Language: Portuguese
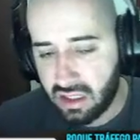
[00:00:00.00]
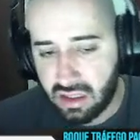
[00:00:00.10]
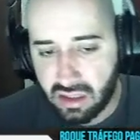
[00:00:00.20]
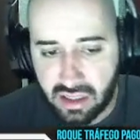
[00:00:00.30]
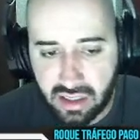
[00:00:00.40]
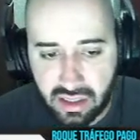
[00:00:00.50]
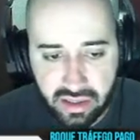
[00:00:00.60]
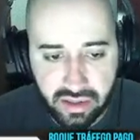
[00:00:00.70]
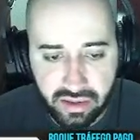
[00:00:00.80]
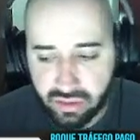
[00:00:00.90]

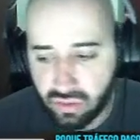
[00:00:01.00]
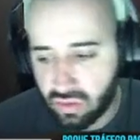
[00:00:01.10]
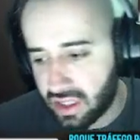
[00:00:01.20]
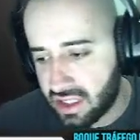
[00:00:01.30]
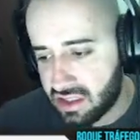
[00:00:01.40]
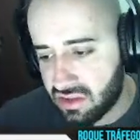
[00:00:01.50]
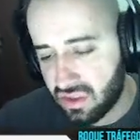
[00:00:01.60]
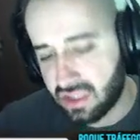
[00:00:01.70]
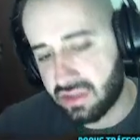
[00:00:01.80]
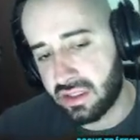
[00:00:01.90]
É, ou quase um
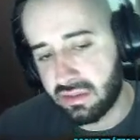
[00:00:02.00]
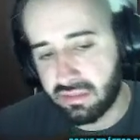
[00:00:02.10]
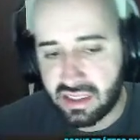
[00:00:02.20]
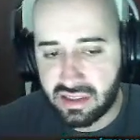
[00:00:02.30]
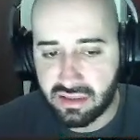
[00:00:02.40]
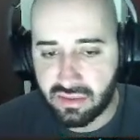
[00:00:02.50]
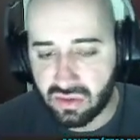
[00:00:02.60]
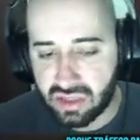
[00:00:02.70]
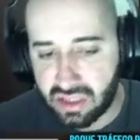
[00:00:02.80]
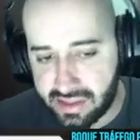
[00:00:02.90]
ano aí, mas com
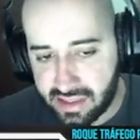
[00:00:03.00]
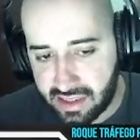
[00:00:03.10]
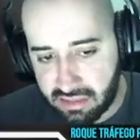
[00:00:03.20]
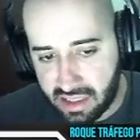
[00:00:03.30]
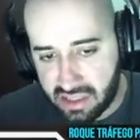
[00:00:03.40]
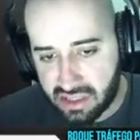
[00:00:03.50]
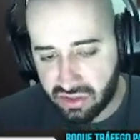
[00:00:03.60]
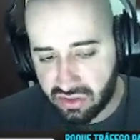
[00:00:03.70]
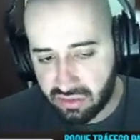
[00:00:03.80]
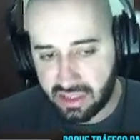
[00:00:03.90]
certeza tem mais de
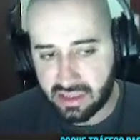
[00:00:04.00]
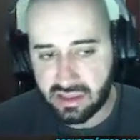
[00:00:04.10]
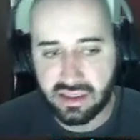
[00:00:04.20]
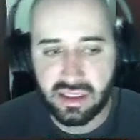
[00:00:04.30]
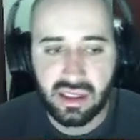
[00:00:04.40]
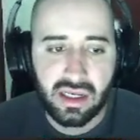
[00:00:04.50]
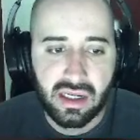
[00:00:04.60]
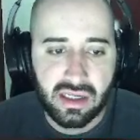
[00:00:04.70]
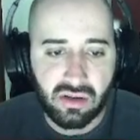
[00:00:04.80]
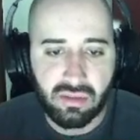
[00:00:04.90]
oito meses.
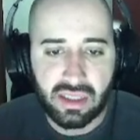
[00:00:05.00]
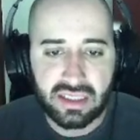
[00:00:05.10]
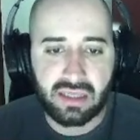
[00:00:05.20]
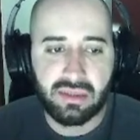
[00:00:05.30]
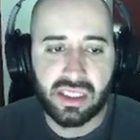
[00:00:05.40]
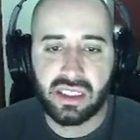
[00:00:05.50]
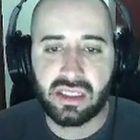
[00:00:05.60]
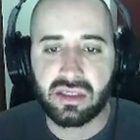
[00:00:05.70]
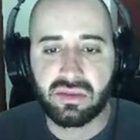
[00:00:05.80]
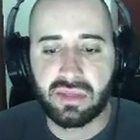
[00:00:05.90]
Então basicamente é
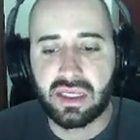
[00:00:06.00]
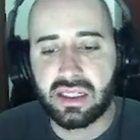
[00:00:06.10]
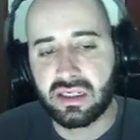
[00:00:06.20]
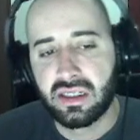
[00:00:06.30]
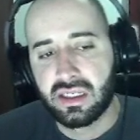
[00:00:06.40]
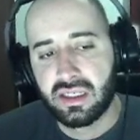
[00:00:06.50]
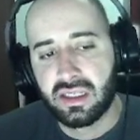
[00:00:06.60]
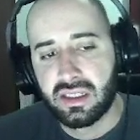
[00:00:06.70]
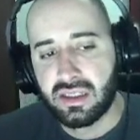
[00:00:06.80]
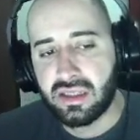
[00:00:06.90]
isso, beleza?
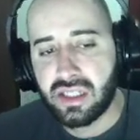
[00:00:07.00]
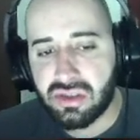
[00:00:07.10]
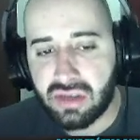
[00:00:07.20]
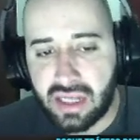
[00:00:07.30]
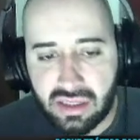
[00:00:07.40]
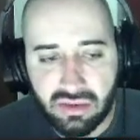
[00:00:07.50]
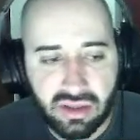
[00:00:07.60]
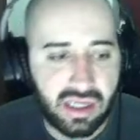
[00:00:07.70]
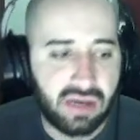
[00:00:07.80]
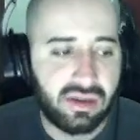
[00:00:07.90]
Deixa o like no
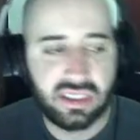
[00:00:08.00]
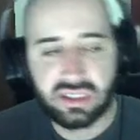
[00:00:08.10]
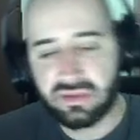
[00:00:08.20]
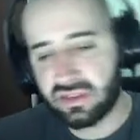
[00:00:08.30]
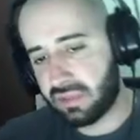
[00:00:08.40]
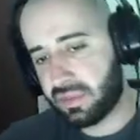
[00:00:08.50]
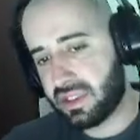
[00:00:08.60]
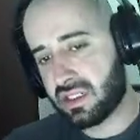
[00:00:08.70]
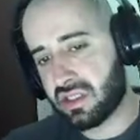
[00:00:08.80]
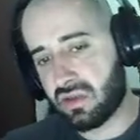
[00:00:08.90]
canal aí. Se você
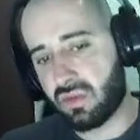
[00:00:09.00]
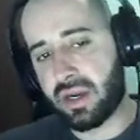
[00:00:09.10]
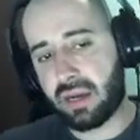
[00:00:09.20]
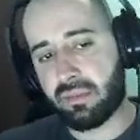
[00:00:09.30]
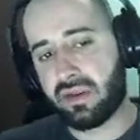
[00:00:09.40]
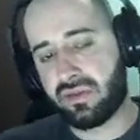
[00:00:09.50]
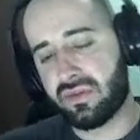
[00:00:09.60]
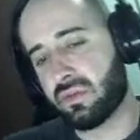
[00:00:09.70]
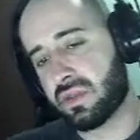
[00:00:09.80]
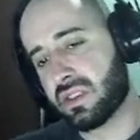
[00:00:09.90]
precisa de comprar
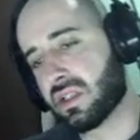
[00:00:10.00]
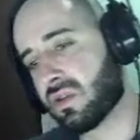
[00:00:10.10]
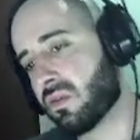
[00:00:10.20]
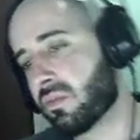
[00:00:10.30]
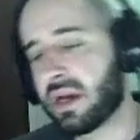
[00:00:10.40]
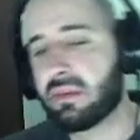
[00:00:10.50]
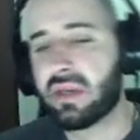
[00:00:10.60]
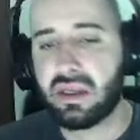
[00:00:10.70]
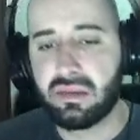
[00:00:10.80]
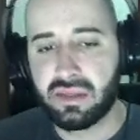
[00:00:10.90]
perfil, precisa de comprar
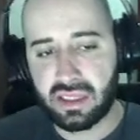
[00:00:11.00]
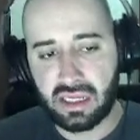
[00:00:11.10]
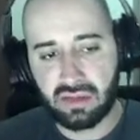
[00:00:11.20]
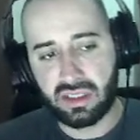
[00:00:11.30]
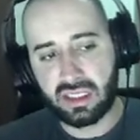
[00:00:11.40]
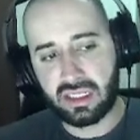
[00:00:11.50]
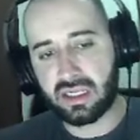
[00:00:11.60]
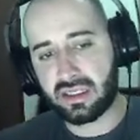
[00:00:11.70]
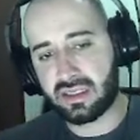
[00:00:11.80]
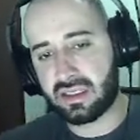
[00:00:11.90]
BM, tem um link aqui
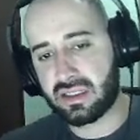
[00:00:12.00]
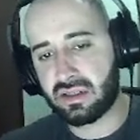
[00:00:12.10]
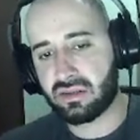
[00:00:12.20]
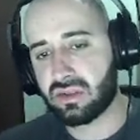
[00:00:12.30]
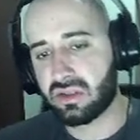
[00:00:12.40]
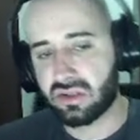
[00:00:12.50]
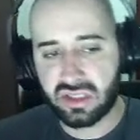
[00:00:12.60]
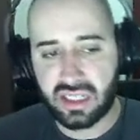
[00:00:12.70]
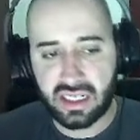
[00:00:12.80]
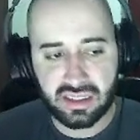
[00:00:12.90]
na descrição do nosso
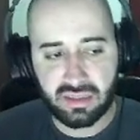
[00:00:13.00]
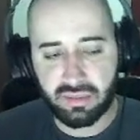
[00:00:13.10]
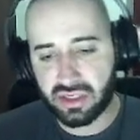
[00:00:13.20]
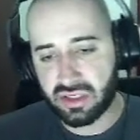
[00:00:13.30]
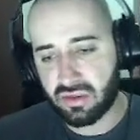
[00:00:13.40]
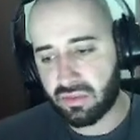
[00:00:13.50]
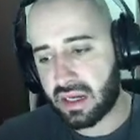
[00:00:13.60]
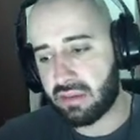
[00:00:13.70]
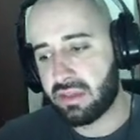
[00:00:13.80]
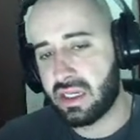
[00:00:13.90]
site que você pode
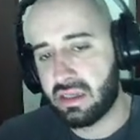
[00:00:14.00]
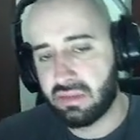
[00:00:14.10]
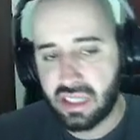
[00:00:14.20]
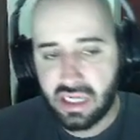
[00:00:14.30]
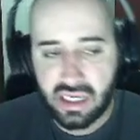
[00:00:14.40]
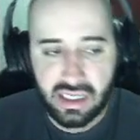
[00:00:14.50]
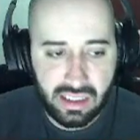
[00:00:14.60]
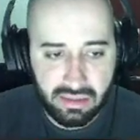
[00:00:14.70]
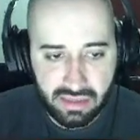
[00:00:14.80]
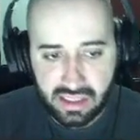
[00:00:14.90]
comprar BM
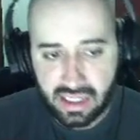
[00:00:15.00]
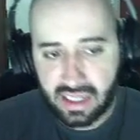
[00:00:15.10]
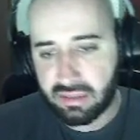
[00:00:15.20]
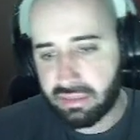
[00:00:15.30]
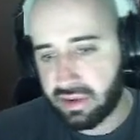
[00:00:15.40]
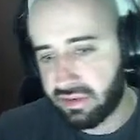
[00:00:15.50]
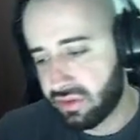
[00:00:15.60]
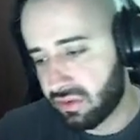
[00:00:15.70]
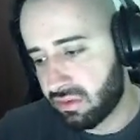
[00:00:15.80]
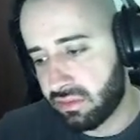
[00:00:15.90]
ilimitada,
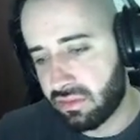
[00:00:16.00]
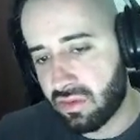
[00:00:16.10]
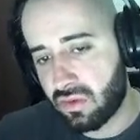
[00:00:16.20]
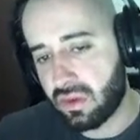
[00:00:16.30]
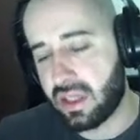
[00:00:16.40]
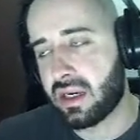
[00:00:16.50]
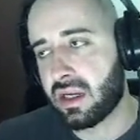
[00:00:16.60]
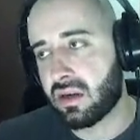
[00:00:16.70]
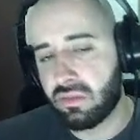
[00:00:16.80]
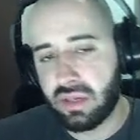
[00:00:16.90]
perfil com,
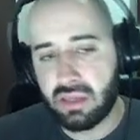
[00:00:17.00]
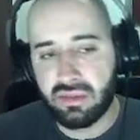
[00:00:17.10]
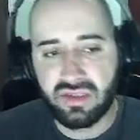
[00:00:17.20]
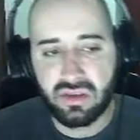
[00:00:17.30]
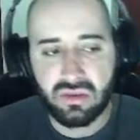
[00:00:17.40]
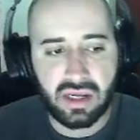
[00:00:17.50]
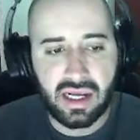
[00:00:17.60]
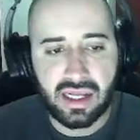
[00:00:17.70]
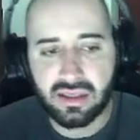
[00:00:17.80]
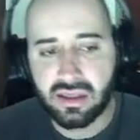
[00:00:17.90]
é, com BM
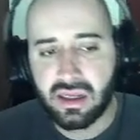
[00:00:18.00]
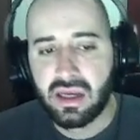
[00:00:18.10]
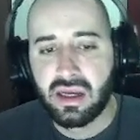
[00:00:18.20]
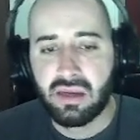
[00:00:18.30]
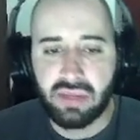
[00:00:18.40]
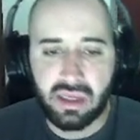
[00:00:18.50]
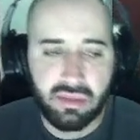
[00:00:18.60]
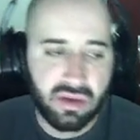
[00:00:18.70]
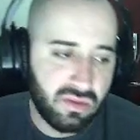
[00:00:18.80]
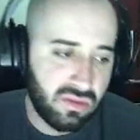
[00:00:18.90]
vinculada,
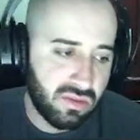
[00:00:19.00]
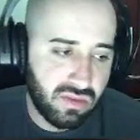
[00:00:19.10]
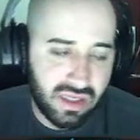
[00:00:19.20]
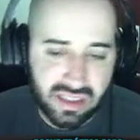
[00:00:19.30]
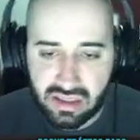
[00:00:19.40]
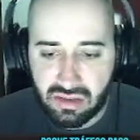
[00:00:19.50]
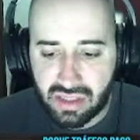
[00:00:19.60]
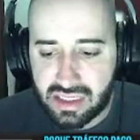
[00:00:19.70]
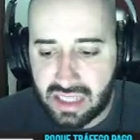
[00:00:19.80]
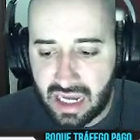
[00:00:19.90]
BM com acesso ao
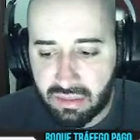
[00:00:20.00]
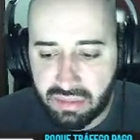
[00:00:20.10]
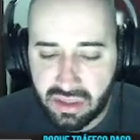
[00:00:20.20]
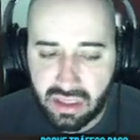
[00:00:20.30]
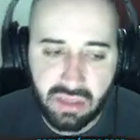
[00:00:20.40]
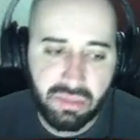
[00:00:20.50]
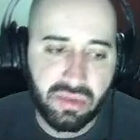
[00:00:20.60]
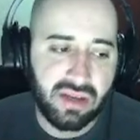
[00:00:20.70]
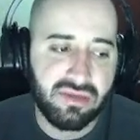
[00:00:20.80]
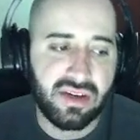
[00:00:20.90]
WhatsApp e
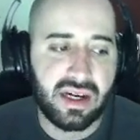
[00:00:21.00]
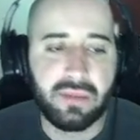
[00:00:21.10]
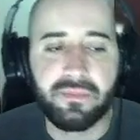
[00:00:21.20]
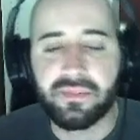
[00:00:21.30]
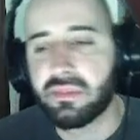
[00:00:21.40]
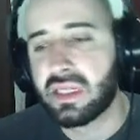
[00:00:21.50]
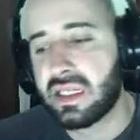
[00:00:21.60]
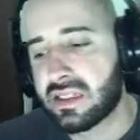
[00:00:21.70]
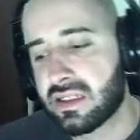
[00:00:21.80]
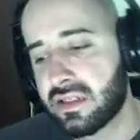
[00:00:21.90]
por aí vai.
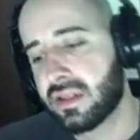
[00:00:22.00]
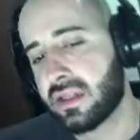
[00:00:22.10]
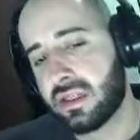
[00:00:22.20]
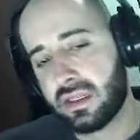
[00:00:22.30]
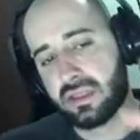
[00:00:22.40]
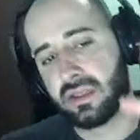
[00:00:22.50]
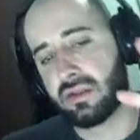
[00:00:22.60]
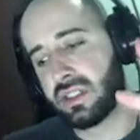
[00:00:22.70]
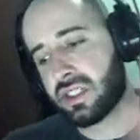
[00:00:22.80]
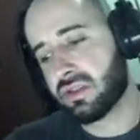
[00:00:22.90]
Beleza?
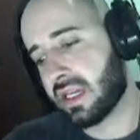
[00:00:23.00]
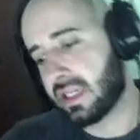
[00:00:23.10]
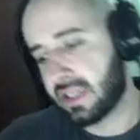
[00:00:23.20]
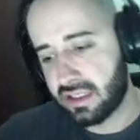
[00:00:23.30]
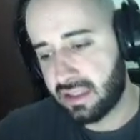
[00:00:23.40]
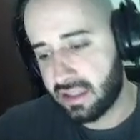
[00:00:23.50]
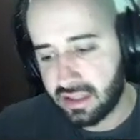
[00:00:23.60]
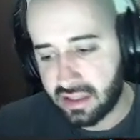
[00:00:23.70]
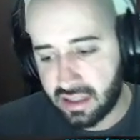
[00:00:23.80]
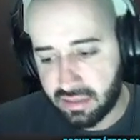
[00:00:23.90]
Então deixa o like aí e
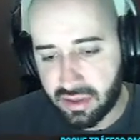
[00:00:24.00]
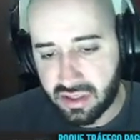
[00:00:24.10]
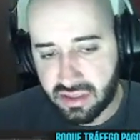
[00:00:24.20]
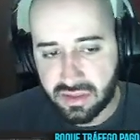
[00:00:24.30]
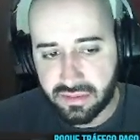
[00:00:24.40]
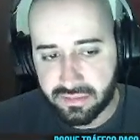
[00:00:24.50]
até a próxima.